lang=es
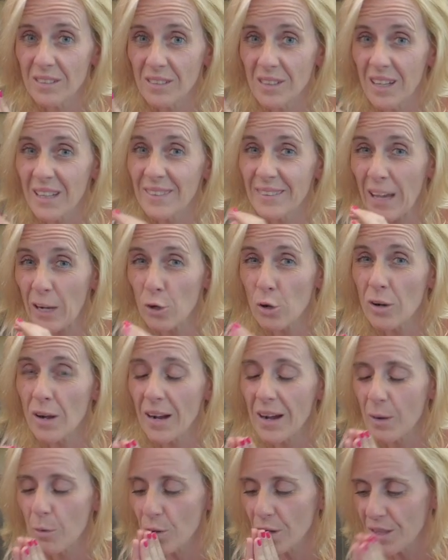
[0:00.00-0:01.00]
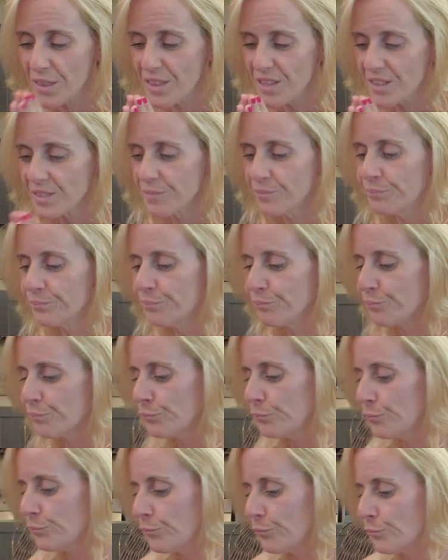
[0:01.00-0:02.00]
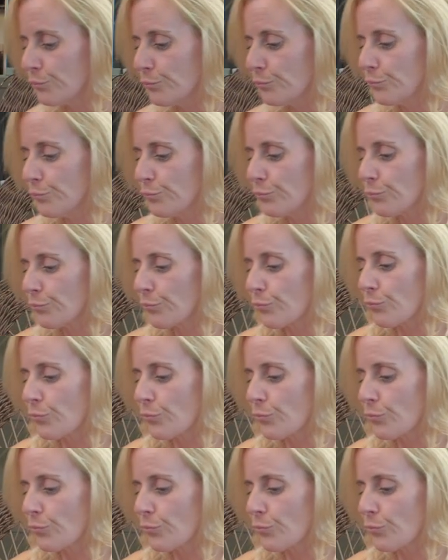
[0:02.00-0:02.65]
¿Pero por alguna reunión que hagan alguna vez o...?